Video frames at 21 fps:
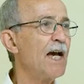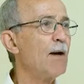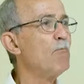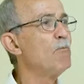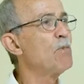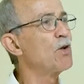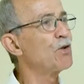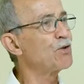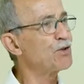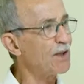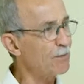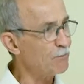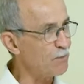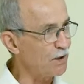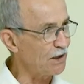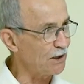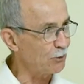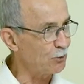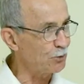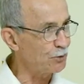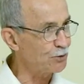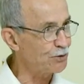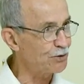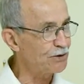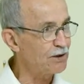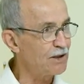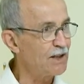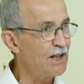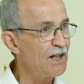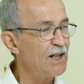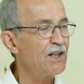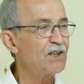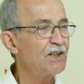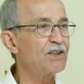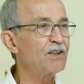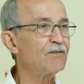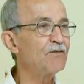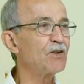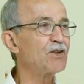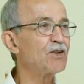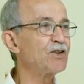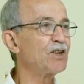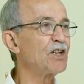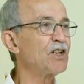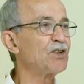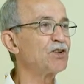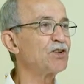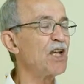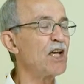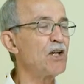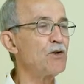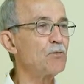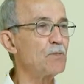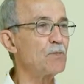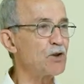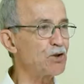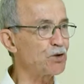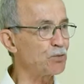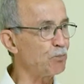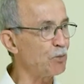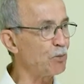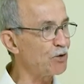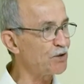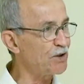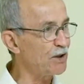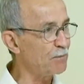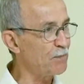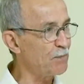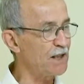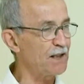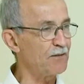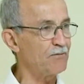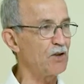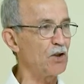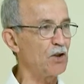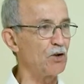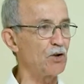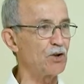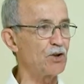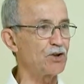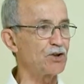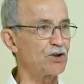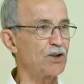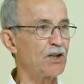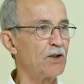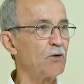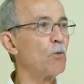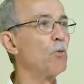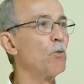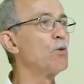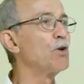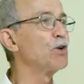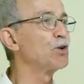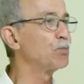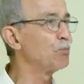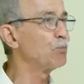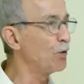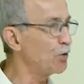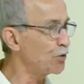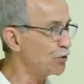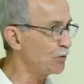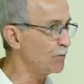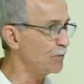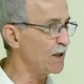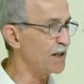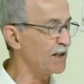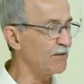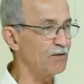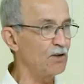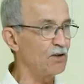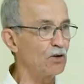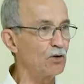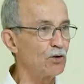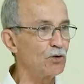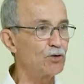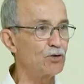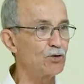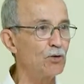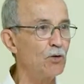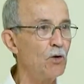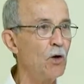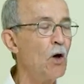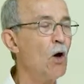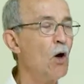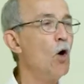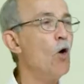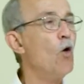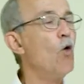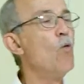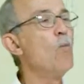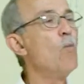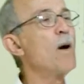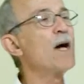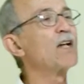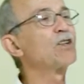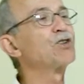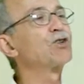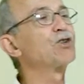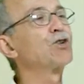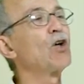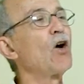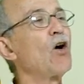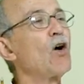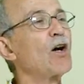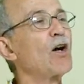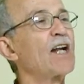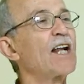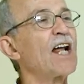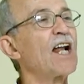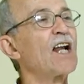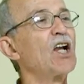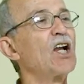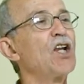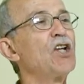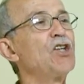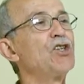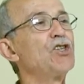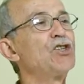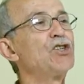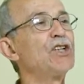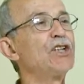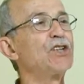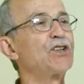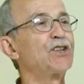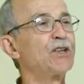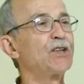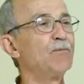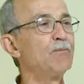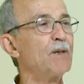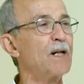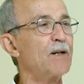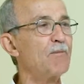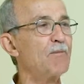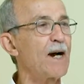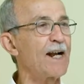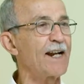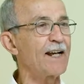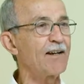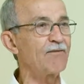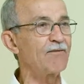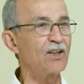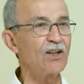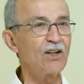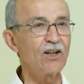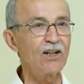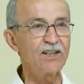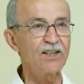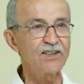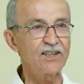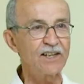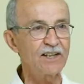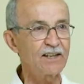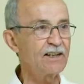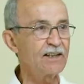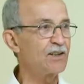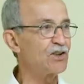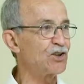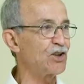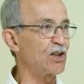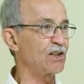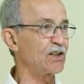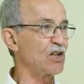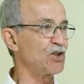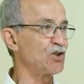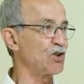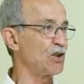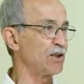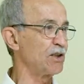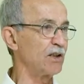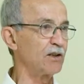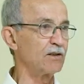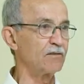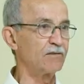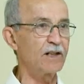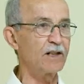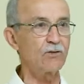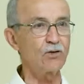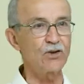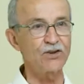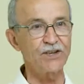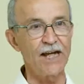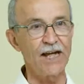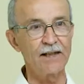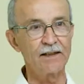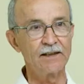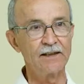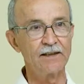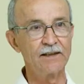Meus amigos, se vocês têm uma esposa maravilhosa, um esposo maravilhoso, uma sogra lindíssima e maravilhosa, já tem gente que não vai gostar.